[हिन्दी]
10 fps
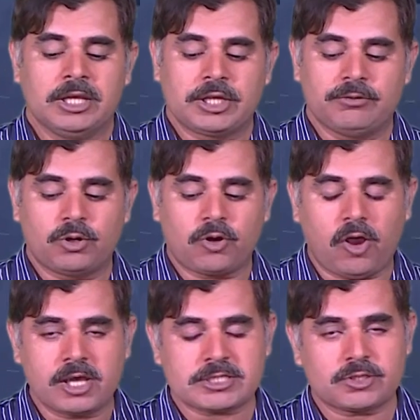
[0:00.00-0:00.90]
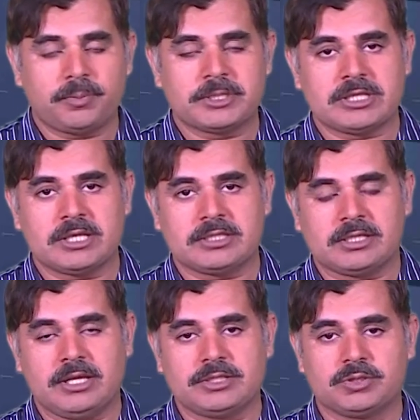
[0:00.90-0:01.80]
कि वो कॉस्ट को बचा
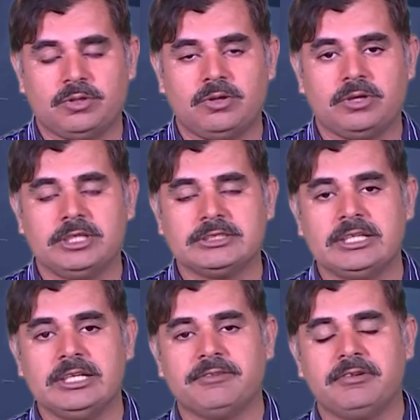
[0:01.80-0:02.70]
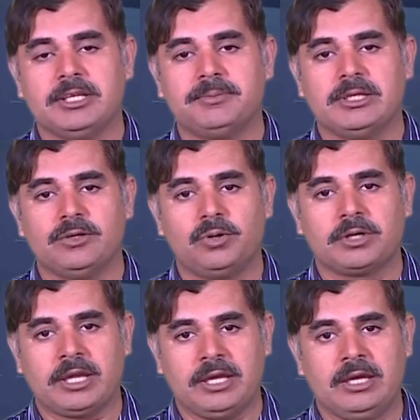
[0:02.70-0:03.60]
सके जो इजीली अवेलेबल
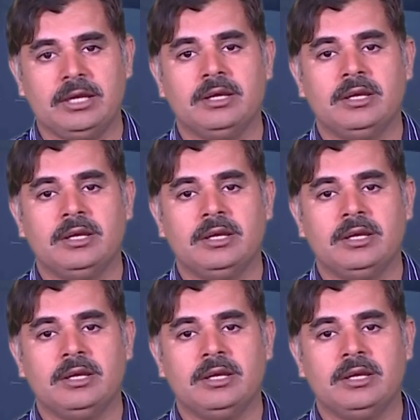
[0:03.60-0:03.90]
लोग हैं